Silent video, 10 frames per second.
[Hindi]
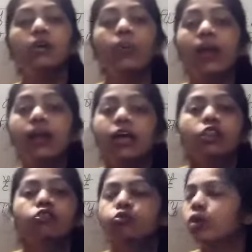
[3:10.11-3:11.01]
ट्वेल्व
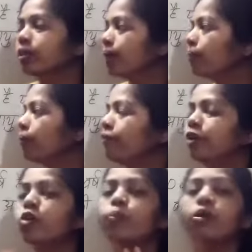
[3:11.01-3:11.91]
तो तुरंत आप अपना वीडियो